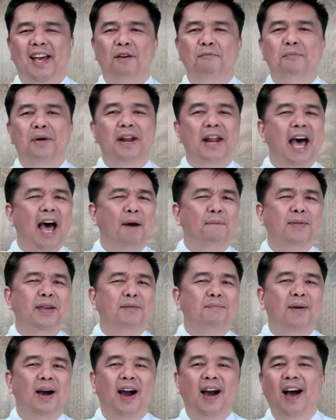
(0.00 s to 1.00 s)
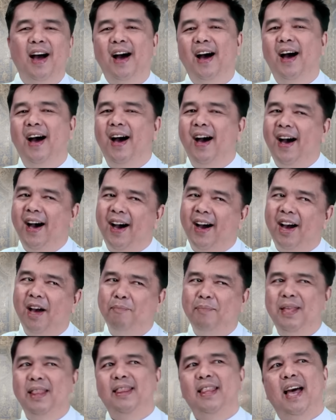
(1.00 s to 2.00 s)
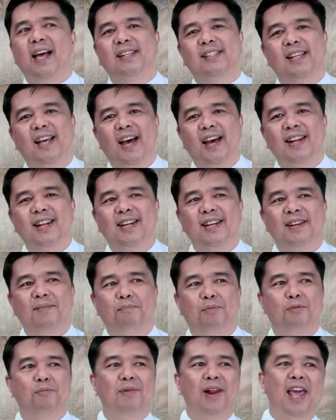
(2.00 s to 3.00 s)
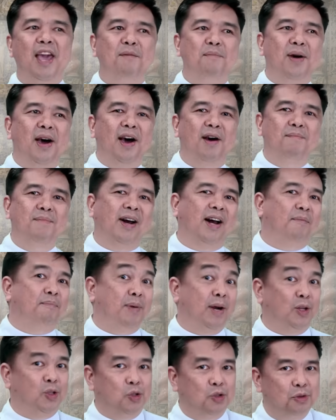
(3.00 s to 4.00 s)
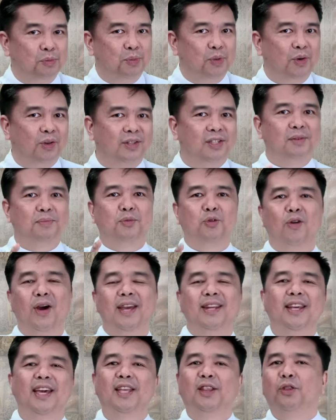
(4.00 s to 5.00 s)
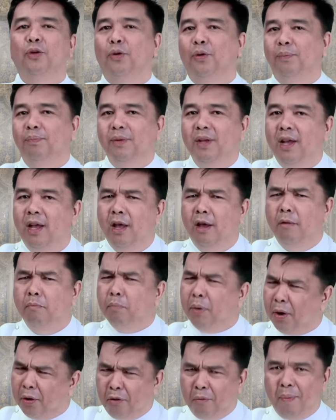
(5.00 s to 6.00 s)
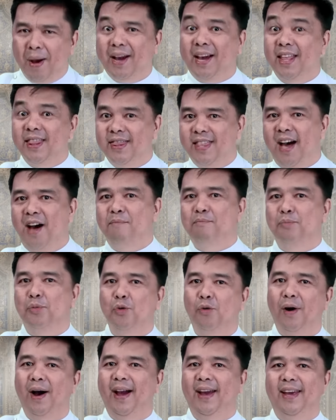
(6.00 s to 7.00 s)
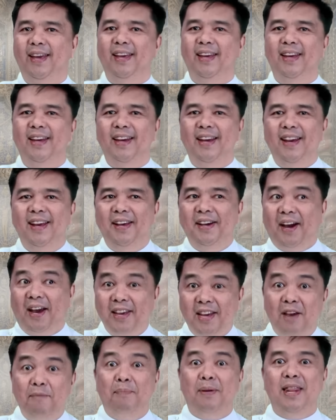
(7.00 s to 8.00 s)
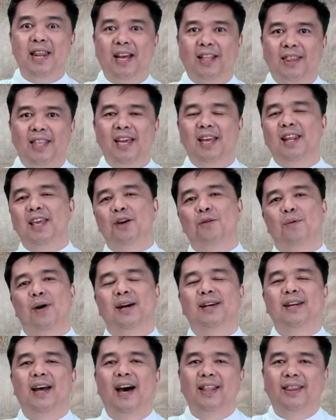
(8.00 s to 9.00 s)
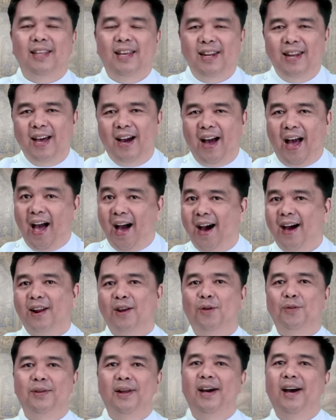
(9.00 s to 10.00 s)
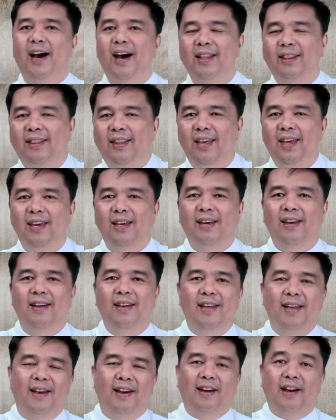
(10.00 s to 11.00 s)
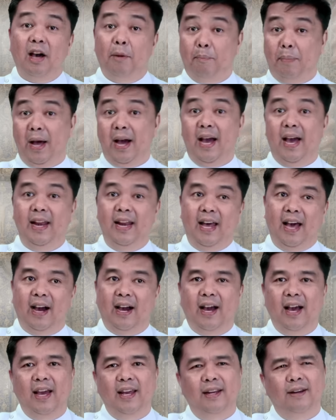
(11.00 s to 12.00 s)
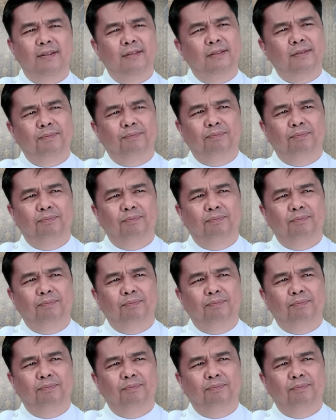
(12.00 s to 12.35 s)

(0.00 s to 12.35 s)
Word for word: Maraming mga kapintasan, problema, mga pagsubok sa buhay na ito, pero maganda ang buhay. Kaya ipinagdiriwang natin ang araw ng ating kapanganakan. No?